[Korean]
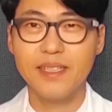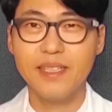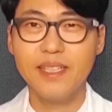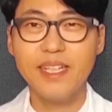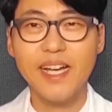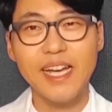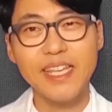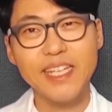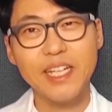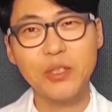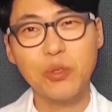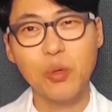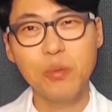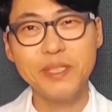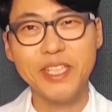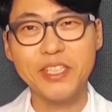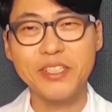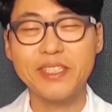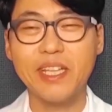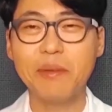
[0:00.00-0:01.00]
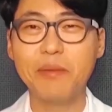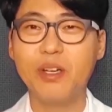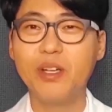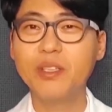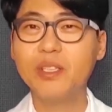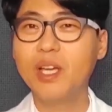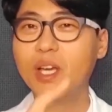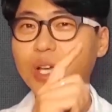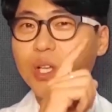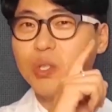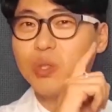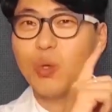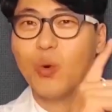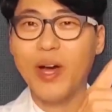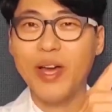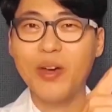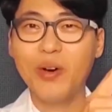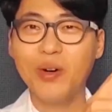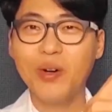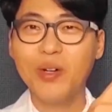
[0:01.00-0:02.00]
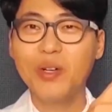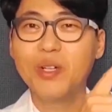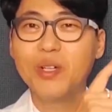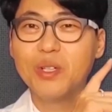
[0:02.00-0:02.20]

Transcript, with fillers: 이 강의가 도움이 되셨다면 좋아요,